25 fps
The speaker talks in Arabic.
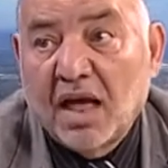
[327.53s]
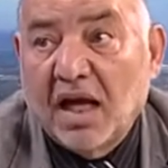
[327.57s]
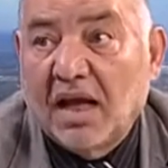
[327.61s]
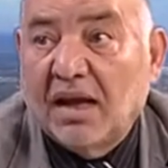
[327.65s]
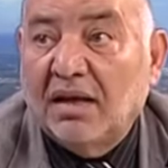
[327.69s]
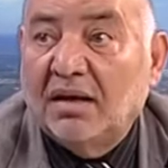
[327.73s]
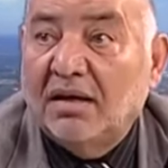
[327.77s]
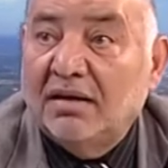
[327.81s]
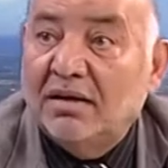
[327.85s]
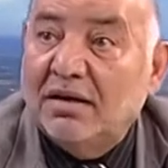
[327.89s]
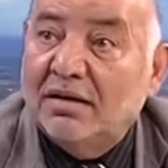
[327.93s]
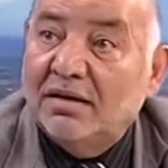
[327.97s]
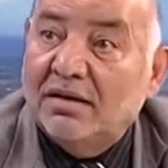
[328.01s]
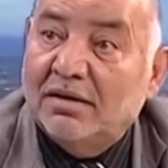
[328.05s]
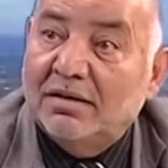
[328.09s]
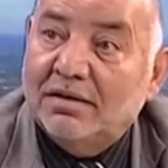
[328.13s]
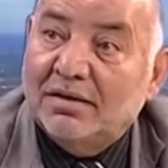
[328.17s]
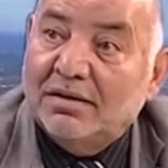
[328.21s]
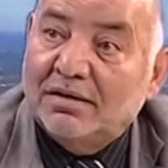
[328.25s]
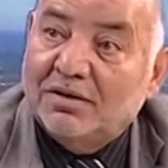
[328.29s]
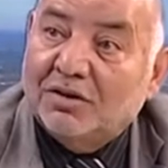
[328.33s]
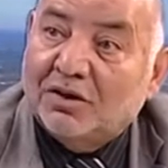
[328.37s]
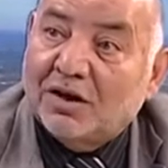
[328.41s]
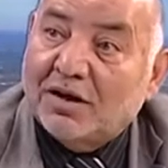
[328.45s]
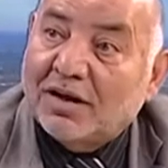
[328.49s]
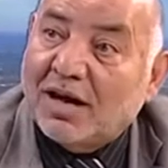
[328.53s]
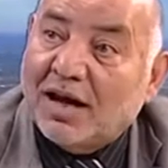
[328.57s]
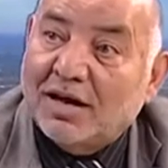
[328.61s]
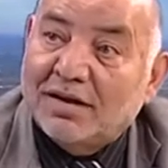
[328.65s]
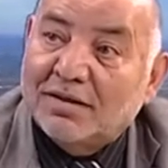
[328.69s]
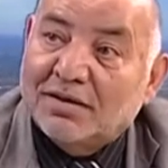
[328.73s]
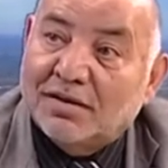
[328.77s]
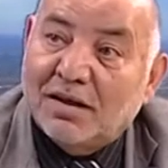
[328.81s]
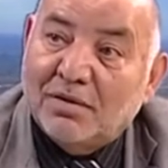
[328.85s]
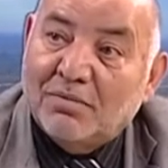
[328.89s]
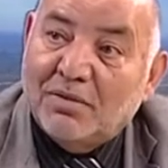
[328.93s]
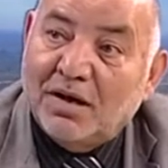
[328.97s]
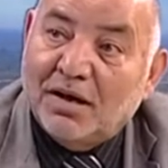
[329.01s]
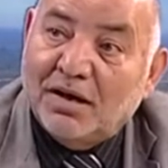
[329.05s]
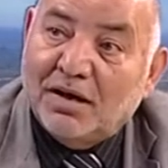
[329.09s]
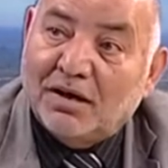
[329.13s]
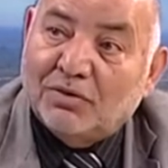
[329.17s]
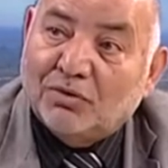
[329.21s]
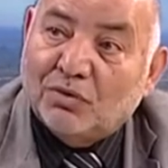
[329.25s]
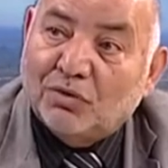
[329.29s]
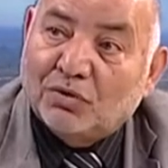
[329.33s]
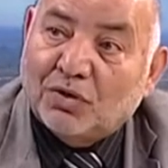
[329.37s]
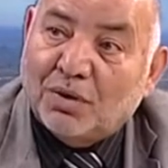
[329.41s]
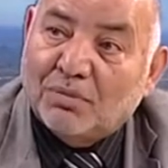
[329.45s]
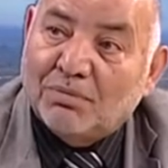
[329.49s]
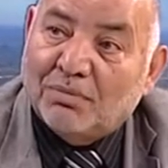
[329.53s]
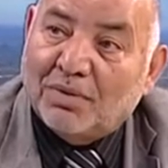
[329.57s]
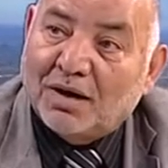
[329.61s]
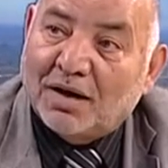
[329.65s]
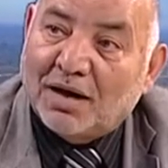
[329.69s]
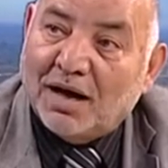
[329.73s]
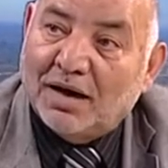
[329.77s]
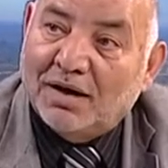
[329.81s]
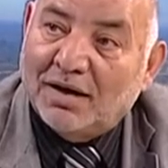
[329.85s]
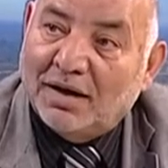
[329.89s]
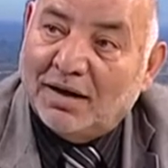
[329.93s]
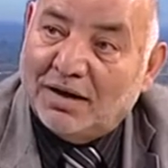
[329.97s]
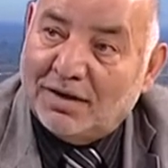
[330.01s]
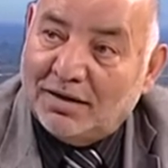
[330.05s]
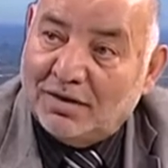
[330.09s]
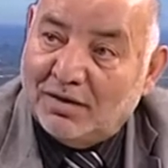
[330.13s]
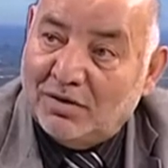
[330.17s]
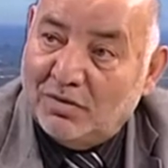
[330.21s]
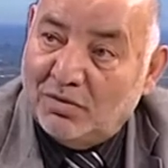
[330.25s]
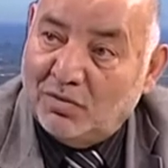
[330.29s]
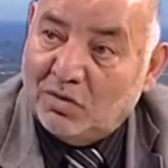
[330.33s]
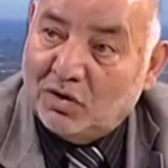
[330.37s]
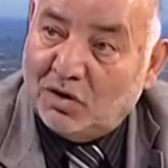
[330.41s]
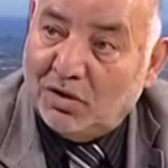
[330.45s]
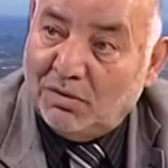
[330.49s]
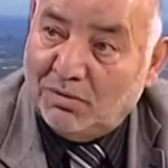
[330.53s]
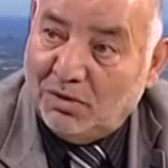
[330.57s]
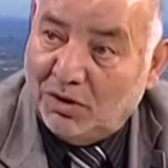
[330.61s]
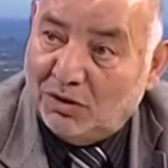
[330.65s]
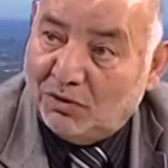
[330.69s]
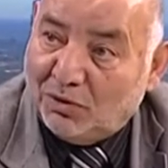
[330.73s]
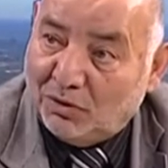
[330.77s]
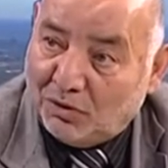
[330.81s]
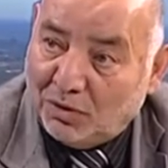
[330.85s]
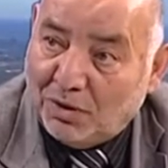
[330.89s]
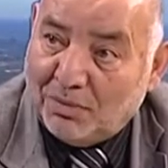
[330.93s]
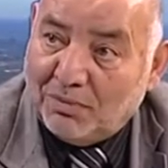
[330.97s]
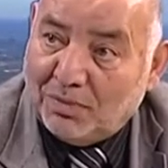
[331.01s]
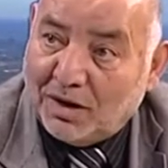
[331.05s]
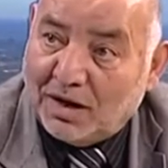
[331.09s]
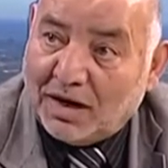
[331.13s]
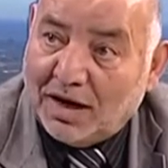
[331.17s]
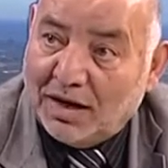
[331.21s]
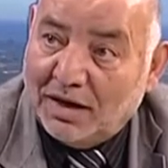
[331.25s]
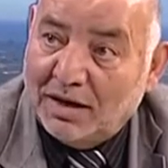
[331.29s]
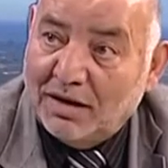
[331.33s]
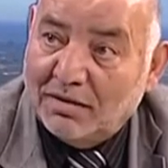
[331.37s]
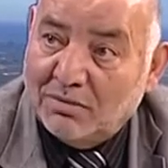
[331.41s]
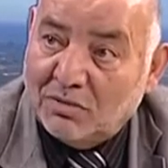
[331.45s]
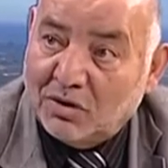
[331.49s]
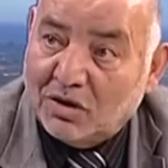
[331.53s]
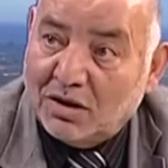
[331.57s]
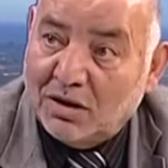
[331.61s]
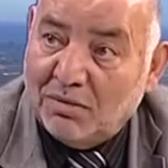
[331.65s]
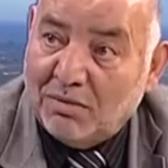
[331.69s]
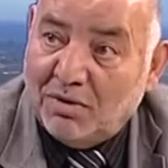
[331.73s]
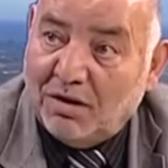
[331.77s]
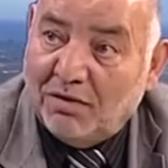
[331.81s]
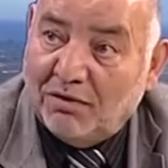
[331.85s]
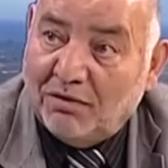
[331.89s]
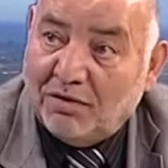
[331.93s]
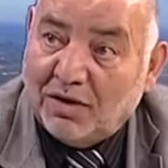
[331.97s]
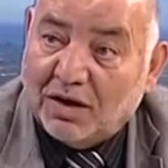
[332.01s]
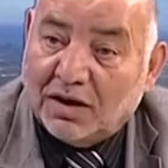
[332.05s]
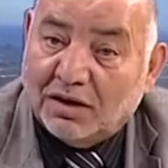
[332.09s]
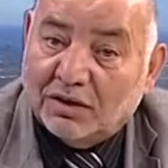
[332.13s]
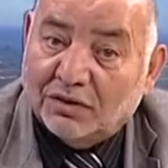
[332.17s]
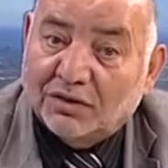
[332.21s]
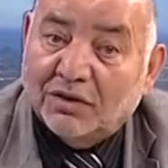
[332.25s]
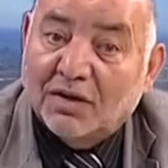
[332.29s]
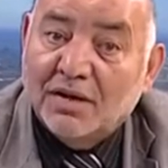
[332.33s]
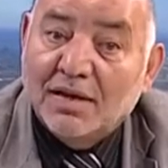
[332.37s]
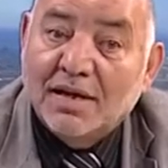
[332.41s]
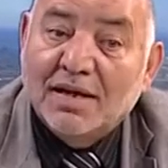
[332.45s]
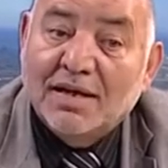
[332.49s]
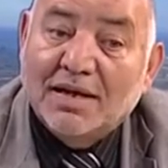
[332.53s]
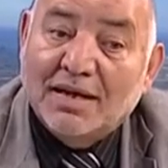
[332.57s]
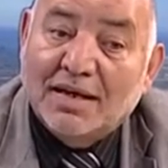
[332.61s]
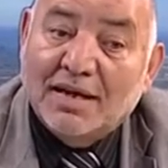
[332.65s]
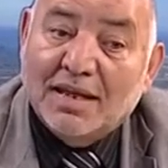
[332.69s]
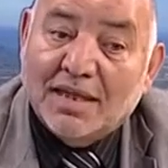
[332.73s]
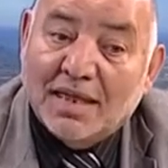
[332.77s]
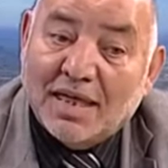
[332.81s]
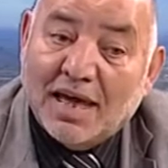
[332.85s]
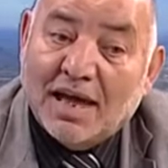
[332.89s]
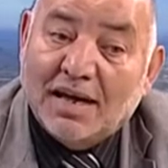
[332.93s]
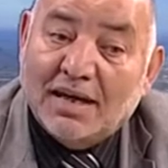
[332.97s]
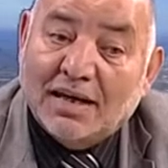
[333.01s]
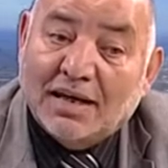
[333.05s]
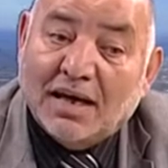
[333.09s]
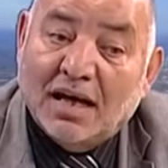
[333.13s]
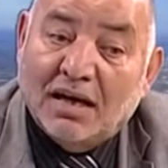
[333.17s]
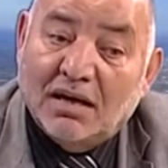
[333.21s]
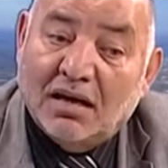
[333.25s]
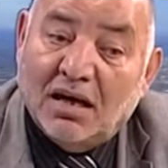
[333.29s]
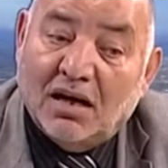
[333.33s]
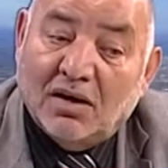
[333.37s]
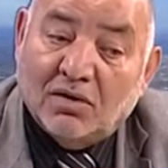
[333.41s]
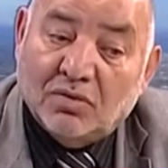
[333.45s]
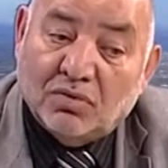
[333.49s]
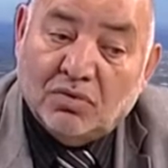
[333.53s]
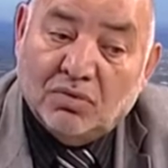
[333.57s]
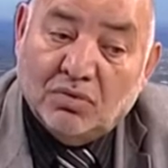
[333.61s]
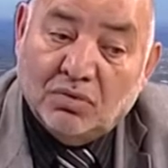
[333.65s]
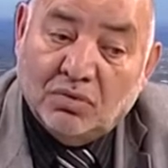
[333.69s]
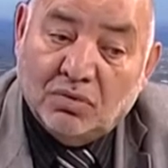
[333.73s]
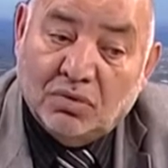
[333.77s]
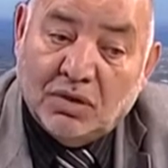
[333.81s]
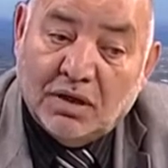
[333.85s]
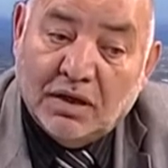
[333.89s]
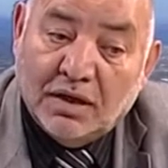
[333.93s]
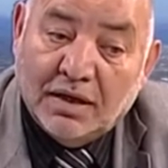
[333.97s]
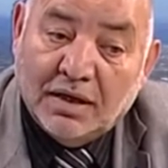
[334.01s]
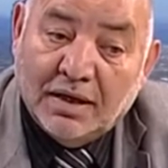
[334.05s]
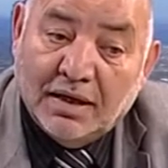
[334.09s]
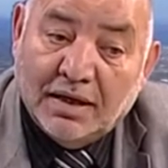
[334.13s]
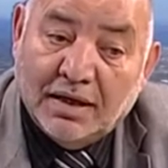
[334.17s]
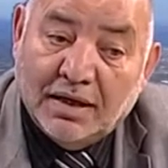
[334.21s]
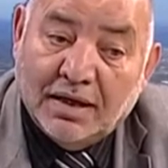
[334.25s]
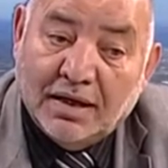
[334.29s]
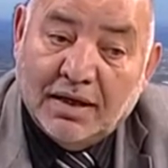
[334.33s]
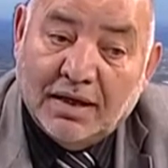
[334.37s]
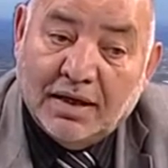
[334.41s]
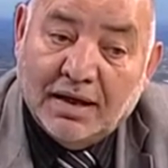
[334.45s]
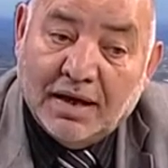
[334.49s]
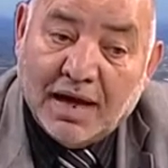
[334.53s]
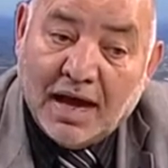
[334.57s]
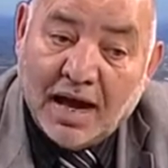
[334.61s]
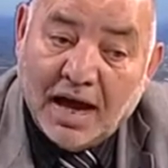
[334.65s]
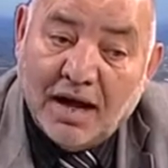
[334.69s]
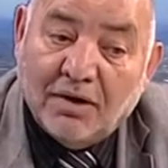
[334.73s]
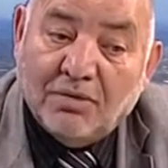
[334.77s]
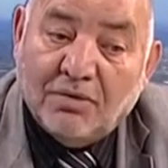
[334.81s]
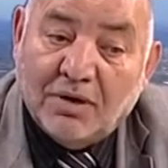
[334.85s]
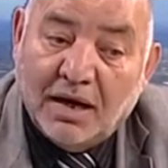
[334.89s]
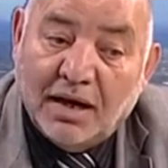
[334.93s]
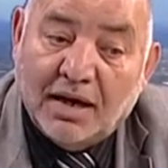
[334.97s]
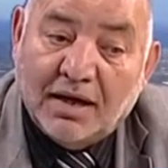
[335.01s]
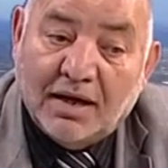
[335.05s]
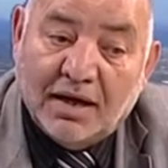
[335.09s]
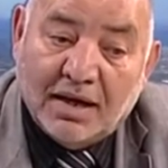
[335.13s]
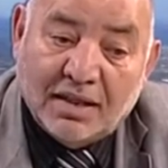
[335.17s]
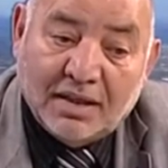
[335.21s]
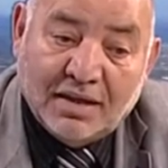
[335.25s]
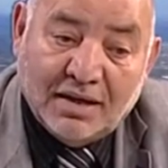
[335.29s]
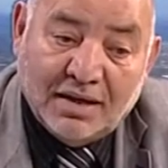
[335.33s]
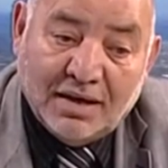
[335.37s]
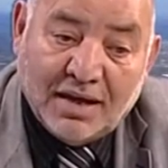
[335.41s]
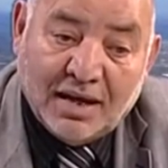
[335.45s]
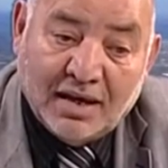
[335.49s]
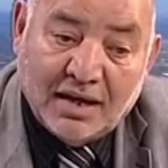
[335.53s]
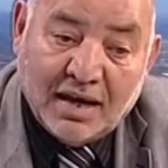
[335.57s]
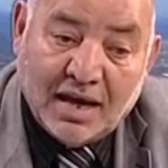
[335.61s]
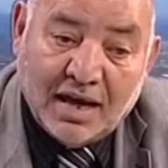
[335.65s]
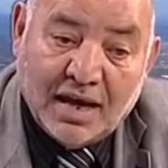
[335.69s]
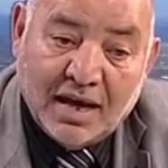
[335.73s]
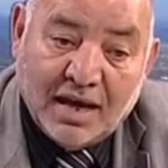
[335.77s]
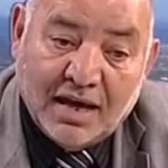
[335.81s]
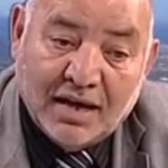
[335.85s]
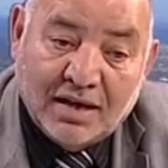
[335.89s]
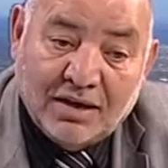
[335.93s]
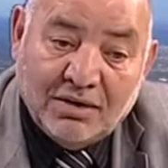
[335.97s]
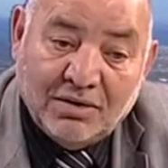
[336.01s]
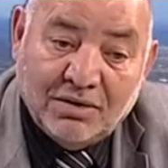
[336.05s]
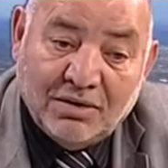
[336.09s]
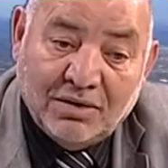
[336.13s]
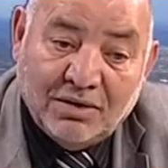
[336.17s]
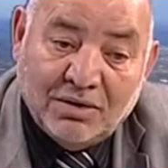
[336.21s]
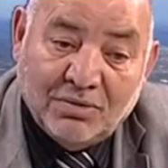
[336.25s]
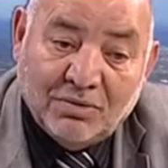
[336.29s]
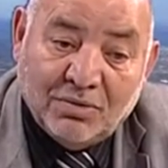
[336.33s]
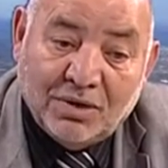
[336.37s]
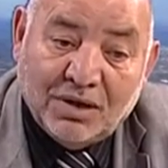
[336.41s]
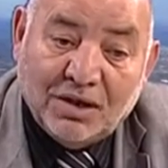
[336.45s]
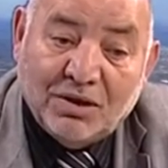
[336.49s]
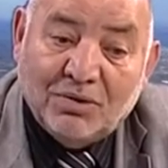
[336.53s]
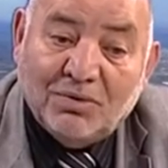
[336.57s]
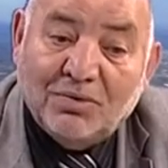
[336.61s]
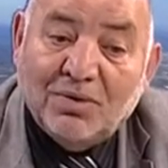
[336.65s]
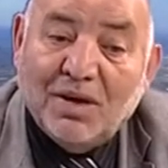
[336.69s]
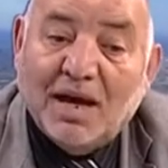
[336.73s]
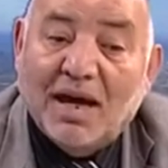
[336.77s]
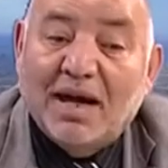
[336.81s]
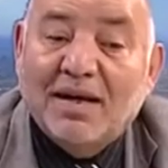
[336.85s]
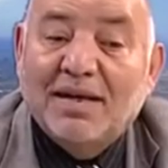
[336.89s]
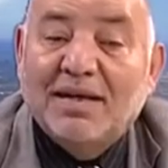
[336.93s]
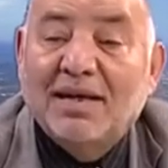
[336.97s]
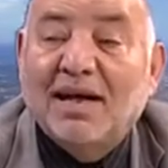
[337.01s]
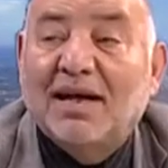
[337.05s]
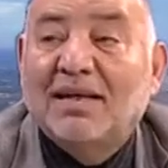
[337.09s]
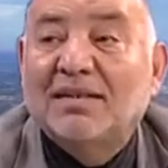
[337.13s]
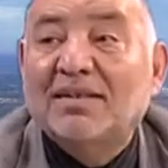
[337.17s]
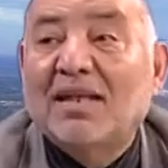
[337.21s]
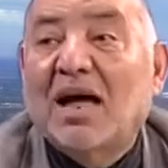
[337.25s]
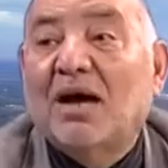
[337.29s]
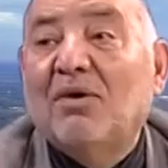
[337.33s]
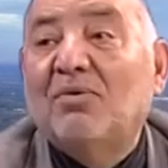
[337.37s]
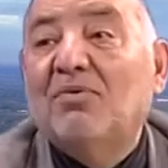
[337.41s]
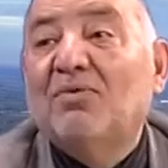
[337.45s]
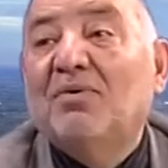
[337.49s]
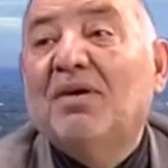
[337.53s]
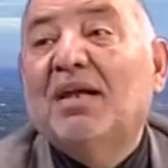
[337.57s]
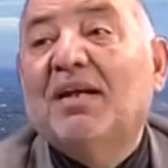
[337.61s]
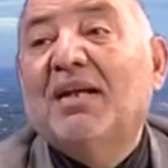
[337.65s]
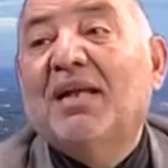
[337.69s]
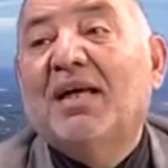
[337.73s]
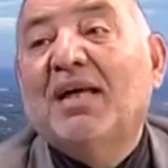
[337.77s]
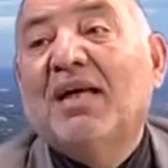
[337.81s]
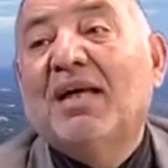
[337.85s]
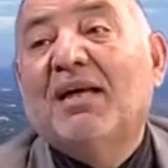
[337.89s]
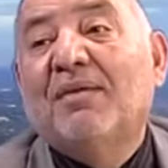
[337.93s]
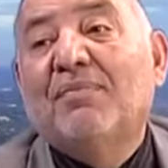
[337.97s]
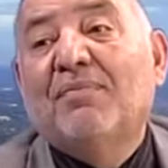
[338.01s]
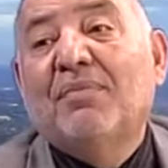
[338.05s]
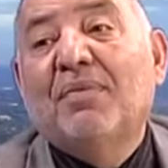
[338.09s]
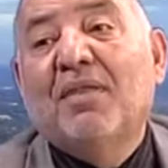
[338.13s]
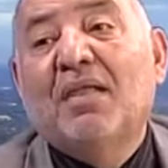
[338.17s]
الشريعة الإسلامية لا تطبق على غير المسلمين تطبق على المسلمين فقط لذلك أنا أقول آه، هؤلاء الذين الآن يريدون أن يخدعوننا